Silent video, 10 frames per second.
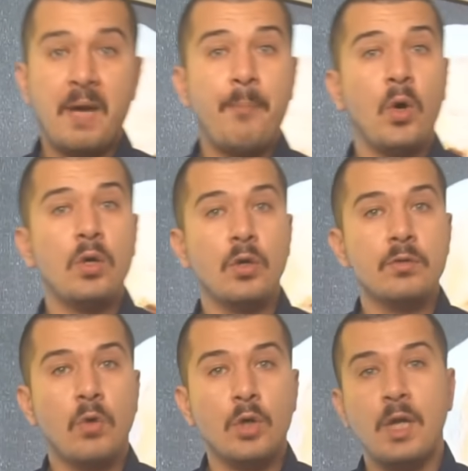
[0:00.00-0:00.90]

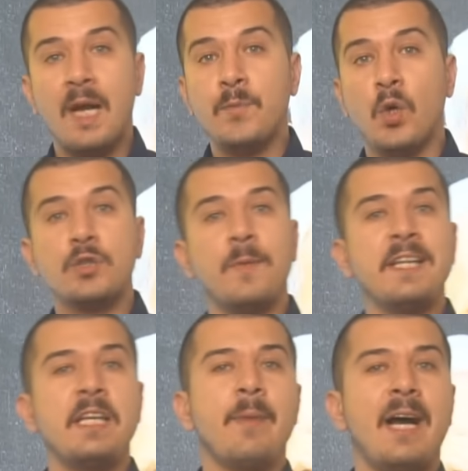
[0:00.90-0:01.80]
Napolyon o dönemde
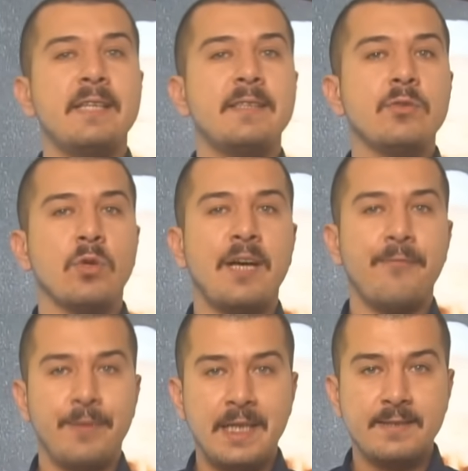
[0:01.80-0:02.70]
Osmanlı himayesinde olan
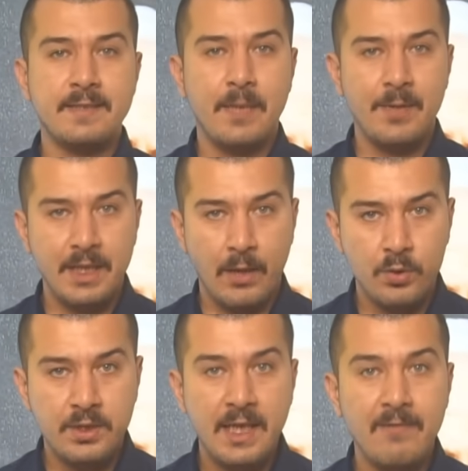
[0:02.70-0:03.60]
Filistin'de bir
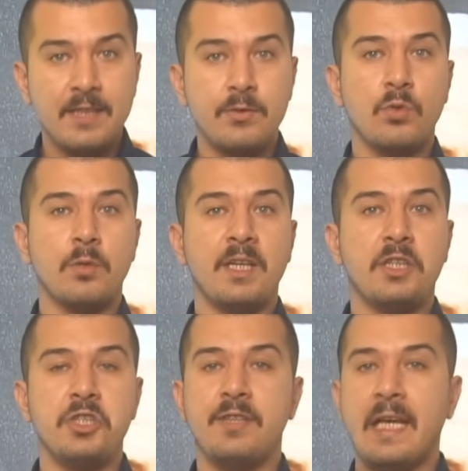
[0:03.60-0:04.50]
Yahudi devleti kurmak
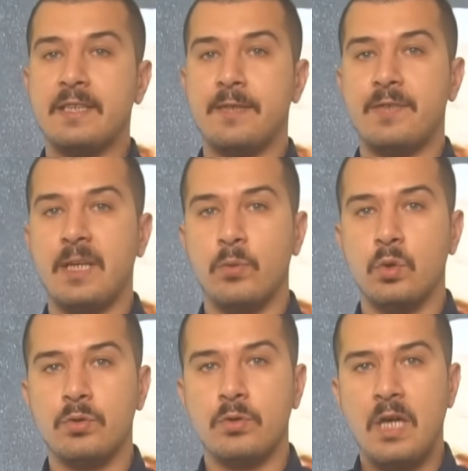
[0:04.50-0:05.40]
için teklifte
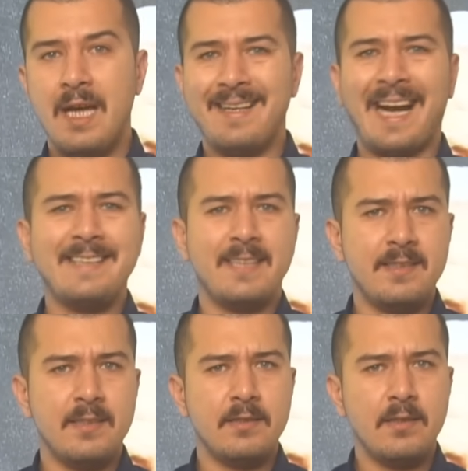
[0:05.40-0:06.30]
bulundu.
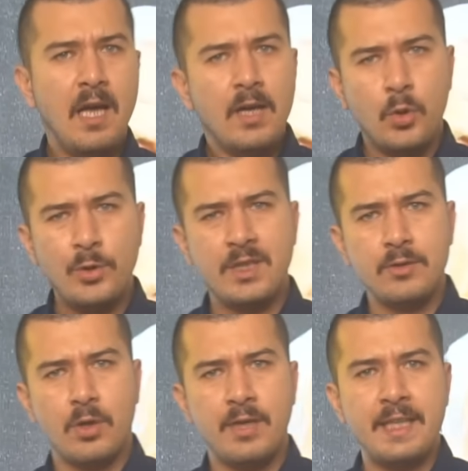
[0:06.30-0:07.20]
Reddedildi. yıl
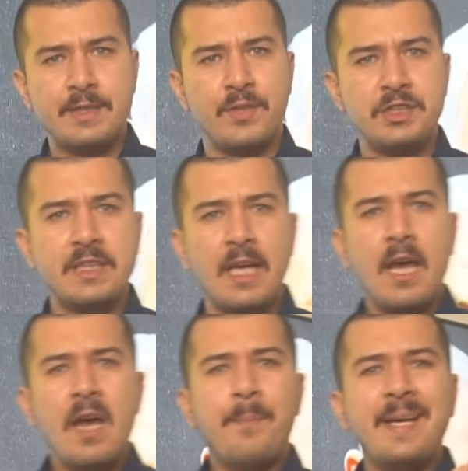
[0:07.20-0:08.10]
sonra İsviçre'de
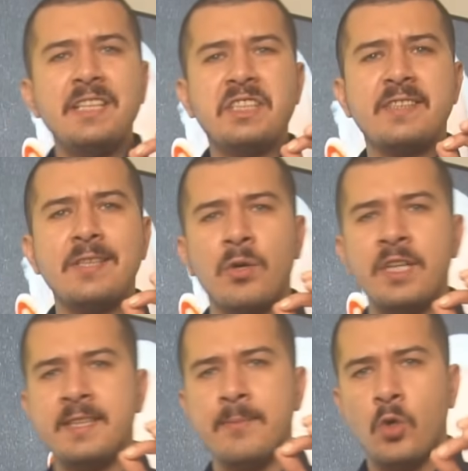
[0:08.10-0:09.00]
1.
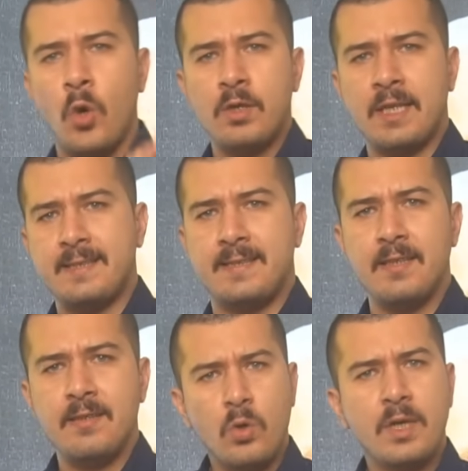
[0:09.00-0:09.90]
Siyonizm
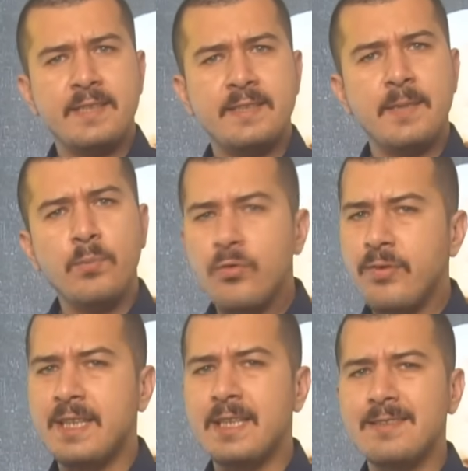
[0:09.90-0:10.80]
Kongresi kongresinde bu
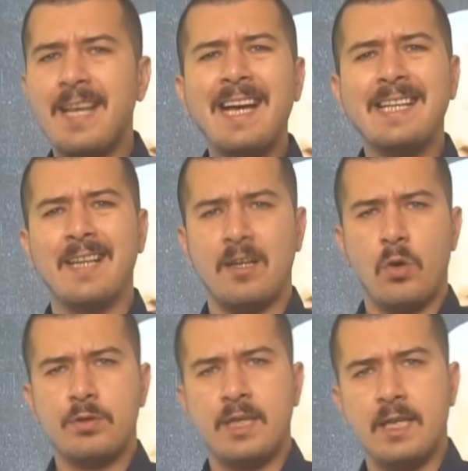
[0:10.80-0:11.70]
fikir tekrar
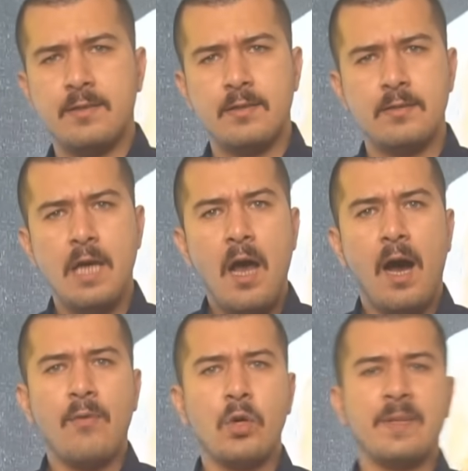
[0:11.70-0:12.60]
ortaya atıldı.
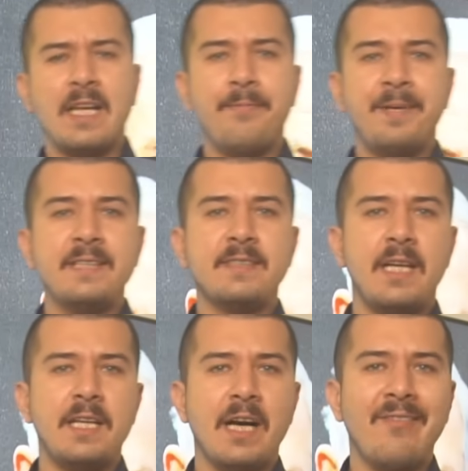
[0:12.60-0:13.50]
Avrupa'dan
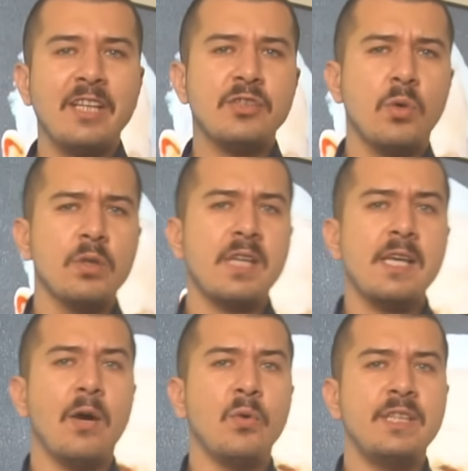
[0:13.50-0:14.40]
Filistin'e yavaş da olsa
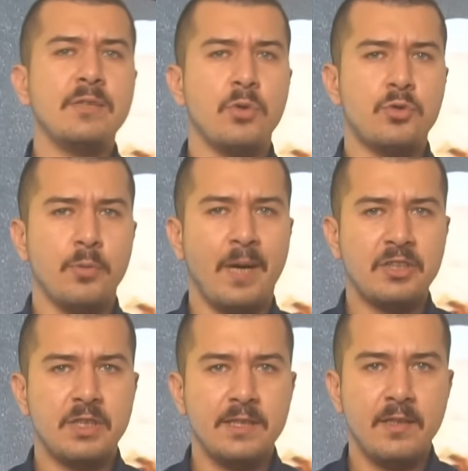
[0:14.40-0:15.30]
Yahudi göçü
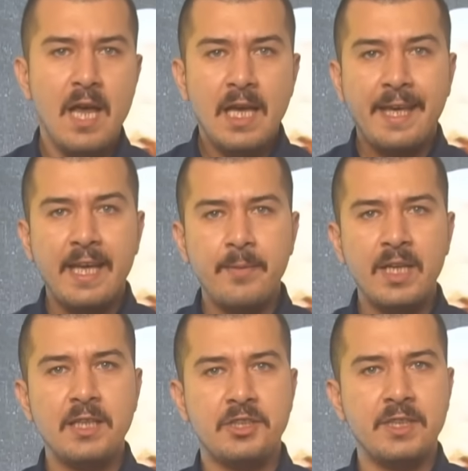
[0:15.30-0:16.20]
başladı. 20
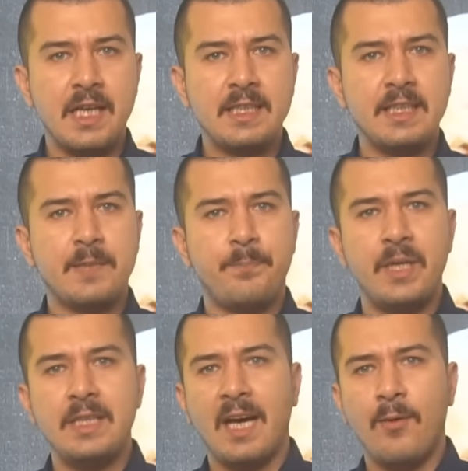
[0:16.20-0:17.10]
yıl içinde 40
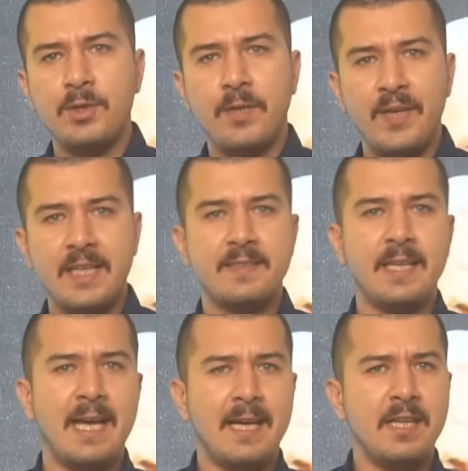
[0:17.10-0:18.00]
bin Yahudi
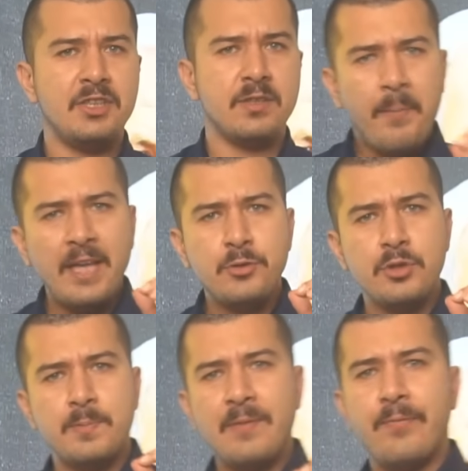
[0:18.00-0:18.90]
Filistin'e yerleşti.
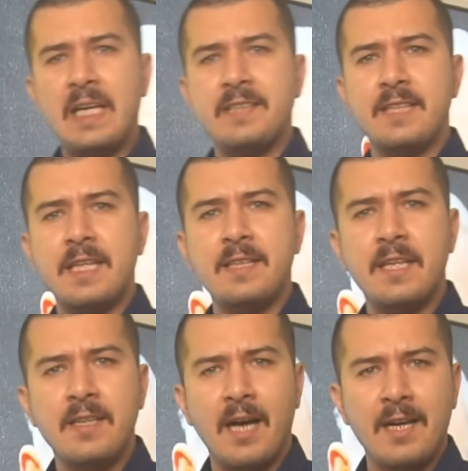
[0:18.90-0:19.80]
500 bin
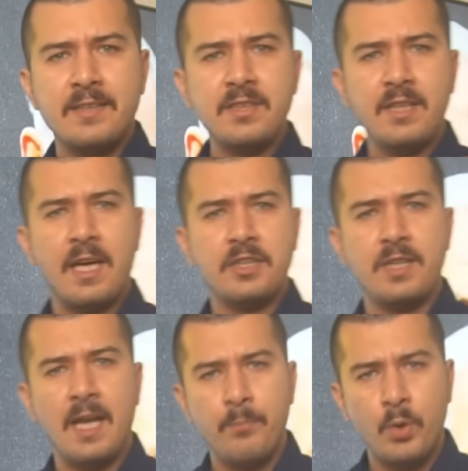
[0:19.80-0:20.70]
Filistinlinin arasında
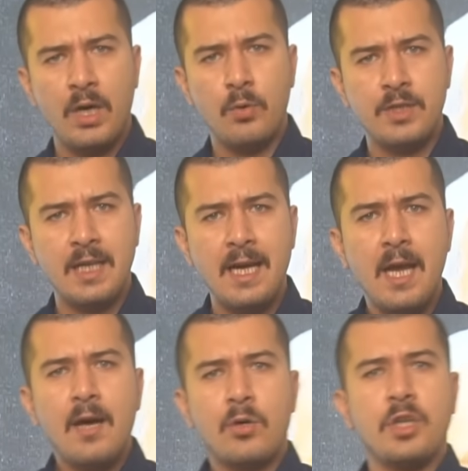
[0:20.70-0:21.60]
yaşanan bu Yahudiler
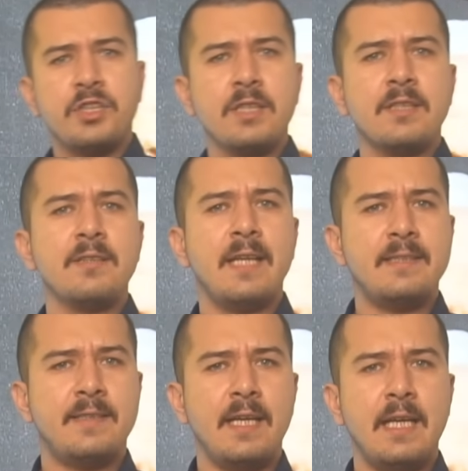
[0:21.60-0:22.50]
Rothschild'ın
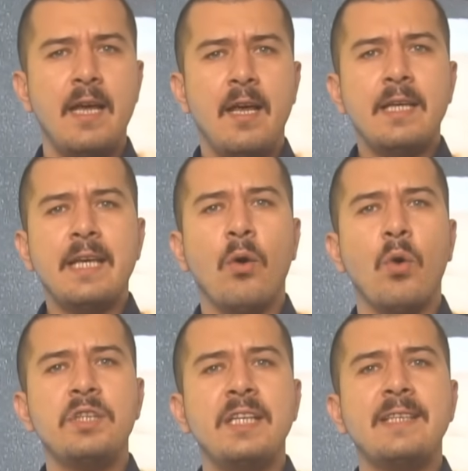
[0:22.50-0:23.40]
desteğiyle
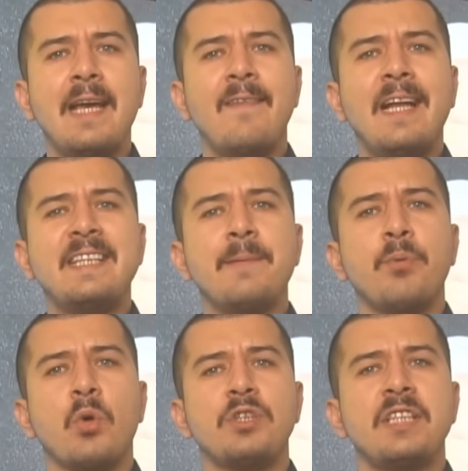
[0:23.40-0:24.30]
Yahudi Devleti
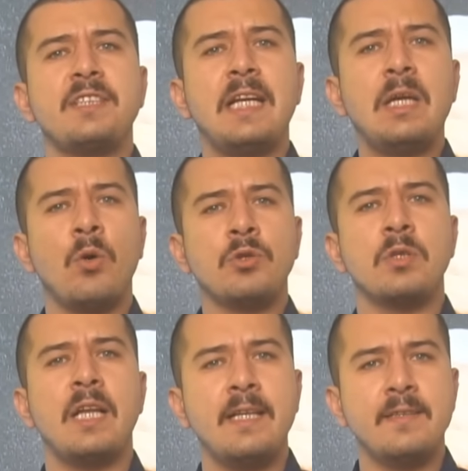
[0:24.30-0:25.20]
projesinin
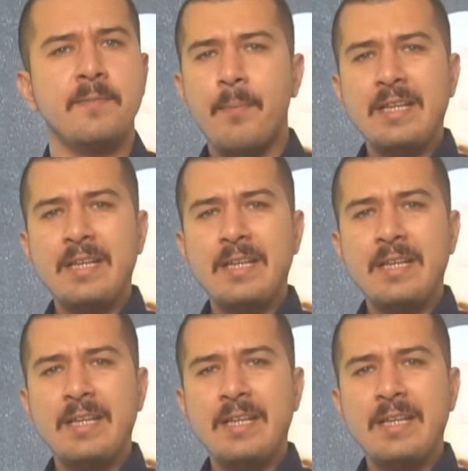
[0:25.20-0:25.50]
öncüleriydi.